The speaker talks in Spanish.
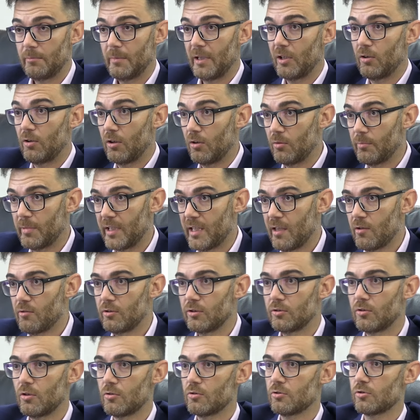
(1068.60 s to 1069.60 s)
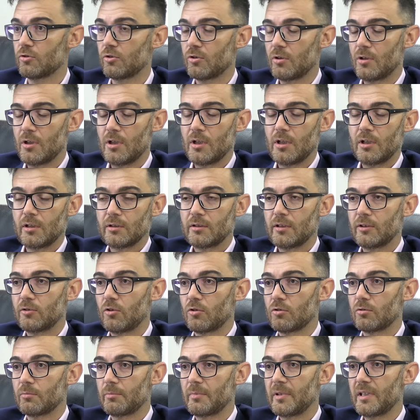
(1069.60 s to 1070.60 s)
vengo acompañado de todos, de
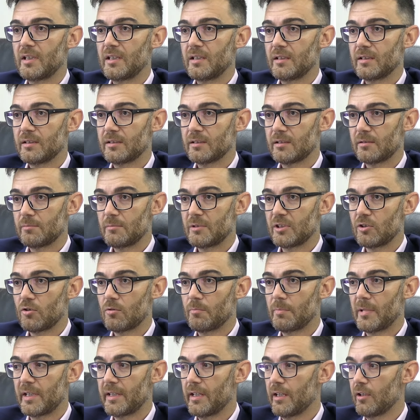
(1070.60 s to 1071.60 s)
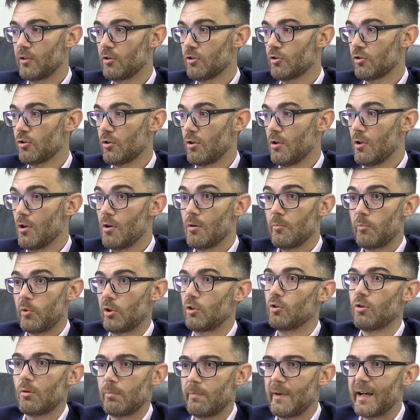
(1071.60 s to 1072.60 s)
todos mis, mis compañeros,
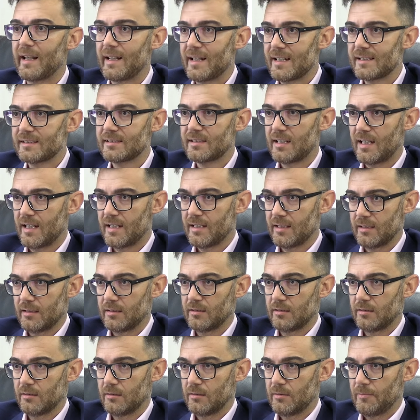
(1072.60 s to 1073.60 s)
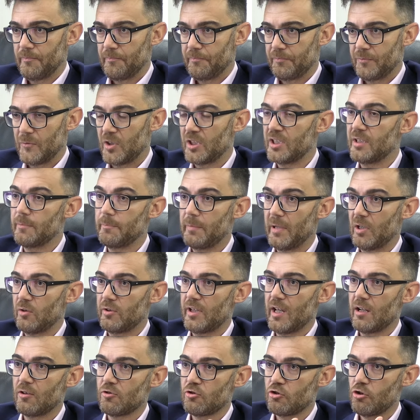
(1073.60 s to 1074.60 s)
pues nos va a lastrar pero
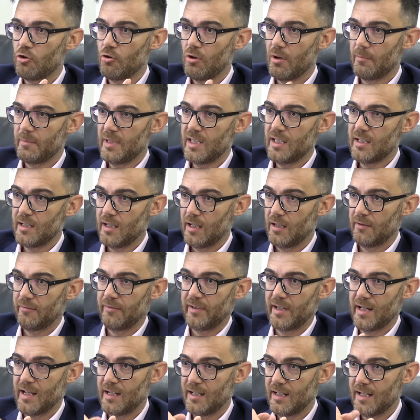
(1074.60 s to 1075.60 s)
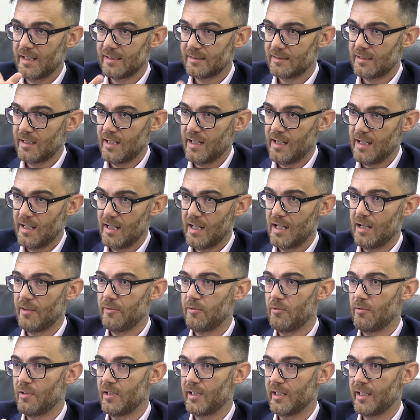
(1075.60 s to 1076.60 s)
ya no solo a mí, al final lastra a la
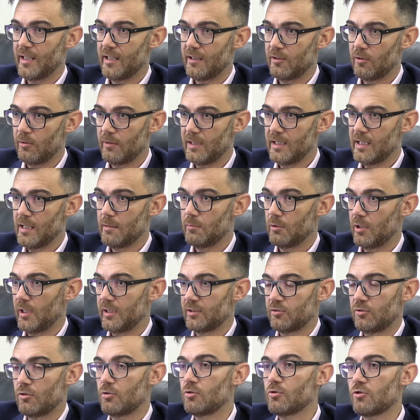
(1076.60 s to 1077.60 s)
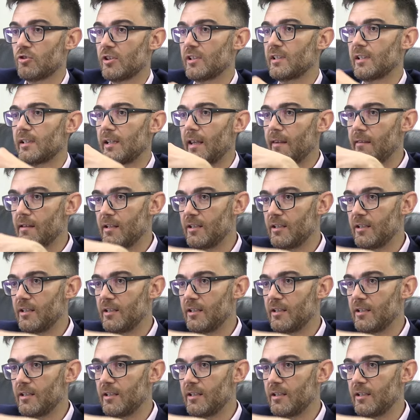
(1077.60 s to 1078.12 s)
ciudadanía de Novelda, porque esto no se trata